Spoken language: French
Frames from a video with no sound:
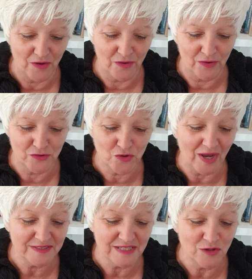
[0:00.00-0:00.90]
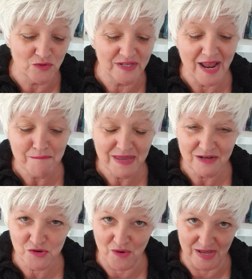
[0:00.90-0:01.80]
euh, Y aura-t-il une
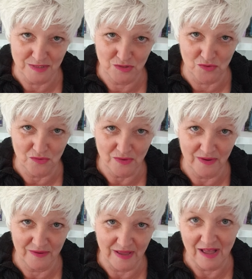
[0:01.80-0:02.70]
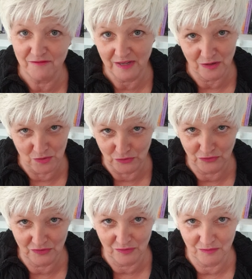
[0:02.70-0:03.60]
amélioration avec
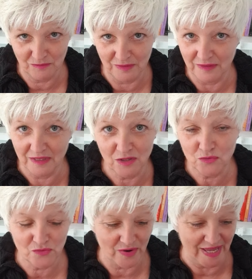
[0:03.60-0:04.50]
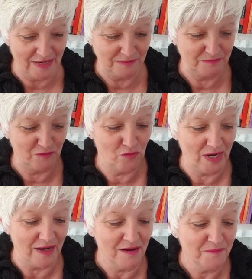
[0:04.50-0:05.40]
l'autre, il ou elle
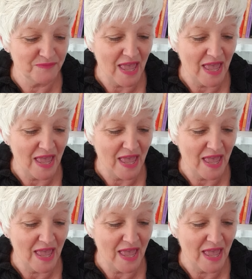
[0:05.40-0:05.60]
Voilà,